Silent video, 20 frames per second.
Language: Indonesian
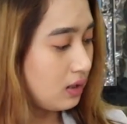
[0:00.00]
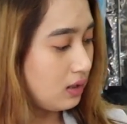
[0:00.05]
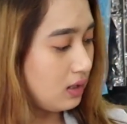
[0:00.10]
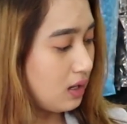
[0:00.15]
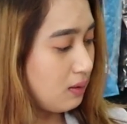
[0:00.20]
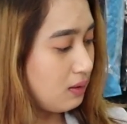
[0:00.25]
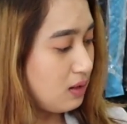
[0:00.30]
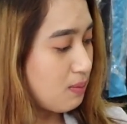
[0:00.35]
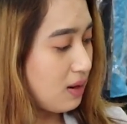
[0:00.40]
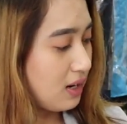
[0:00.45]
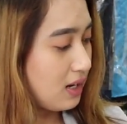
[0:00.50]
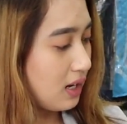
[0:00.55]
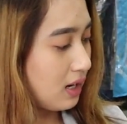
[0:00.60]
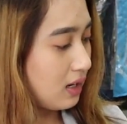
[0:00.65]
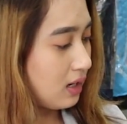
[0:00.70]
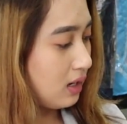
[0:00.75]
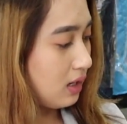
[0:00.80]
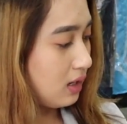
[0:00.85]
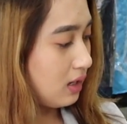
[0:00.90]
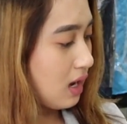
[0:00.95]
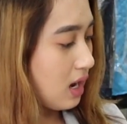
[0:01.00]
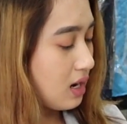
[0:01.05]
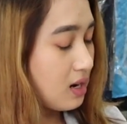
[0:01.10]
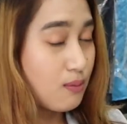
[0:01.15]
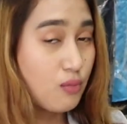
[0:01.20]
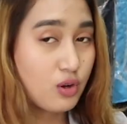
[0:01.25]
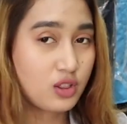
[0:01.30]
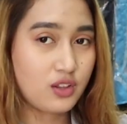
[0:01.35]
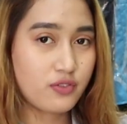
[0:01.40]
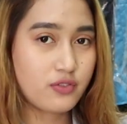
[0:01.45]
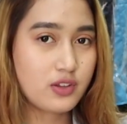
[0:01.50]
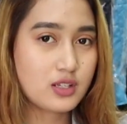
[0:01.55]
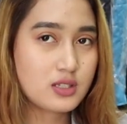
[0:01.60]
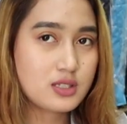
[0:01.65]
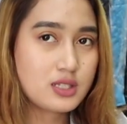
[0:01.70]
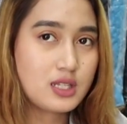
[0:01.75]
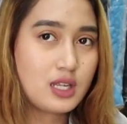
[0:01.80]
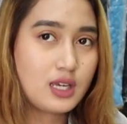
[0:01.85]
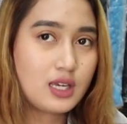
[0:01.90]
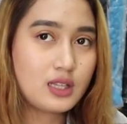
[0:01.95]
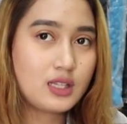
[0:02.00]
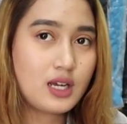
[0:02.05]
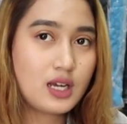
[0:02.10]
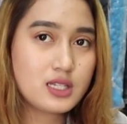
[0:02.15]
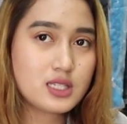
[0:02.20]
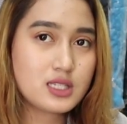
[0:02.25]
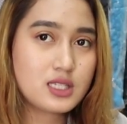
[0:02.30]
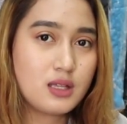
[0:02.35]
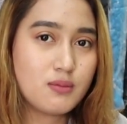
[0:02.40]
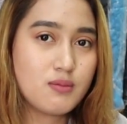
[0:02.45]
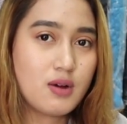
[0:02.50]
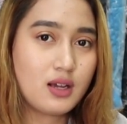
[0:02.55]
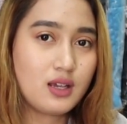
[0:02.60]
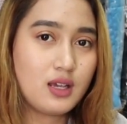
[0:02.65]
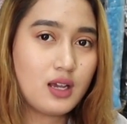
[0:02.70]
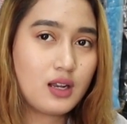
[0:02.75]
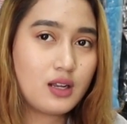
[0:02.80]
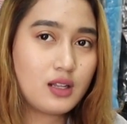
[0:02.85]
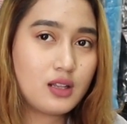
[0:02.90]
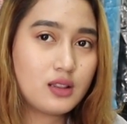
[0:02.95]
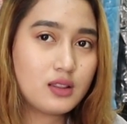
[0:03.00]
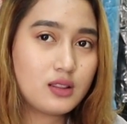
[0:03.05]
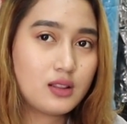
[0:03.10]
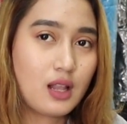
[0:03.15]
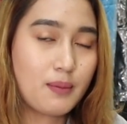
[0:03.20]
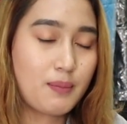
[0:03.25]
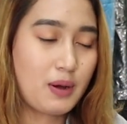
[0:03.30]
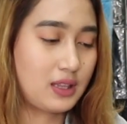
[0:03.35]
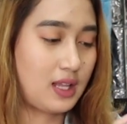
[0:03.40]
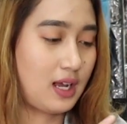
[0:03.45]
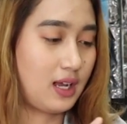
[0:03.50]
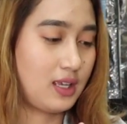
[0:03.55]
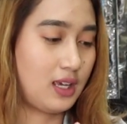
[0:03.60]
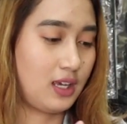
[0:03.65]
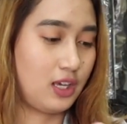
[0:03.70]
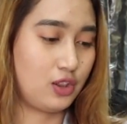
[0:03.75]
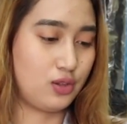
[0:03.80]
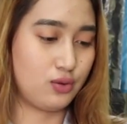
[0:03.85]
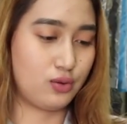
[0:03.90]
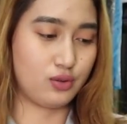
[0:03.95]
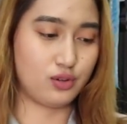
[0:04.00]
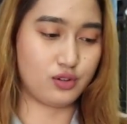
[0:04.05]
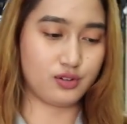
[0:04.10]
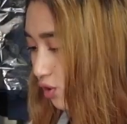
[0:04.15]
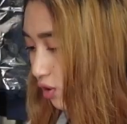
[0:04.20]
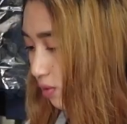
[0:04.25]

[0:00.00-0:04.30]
dia di bagian ini ada motifnya sedikit guys di bagian telapak tangannya gitu